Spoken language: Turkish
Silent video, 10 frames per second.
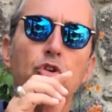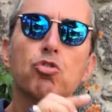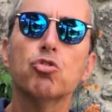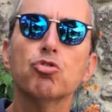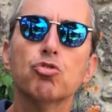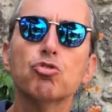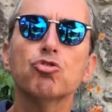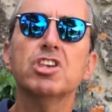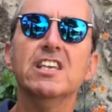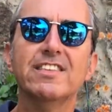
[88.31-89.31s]

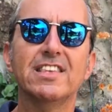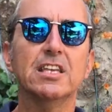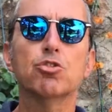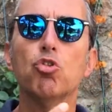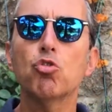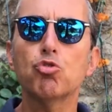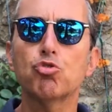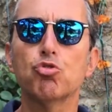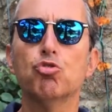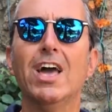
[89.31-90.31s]
Dokunduğunuz hissi,
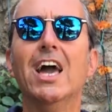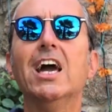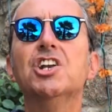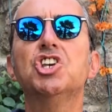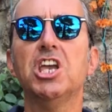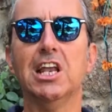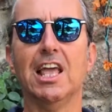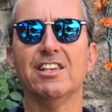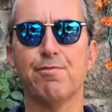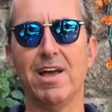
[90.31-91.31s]
dokusunu her
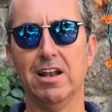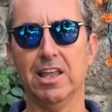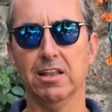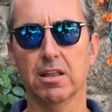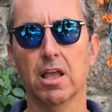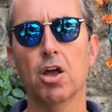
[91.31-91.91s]
şeyiyle ezberleyin.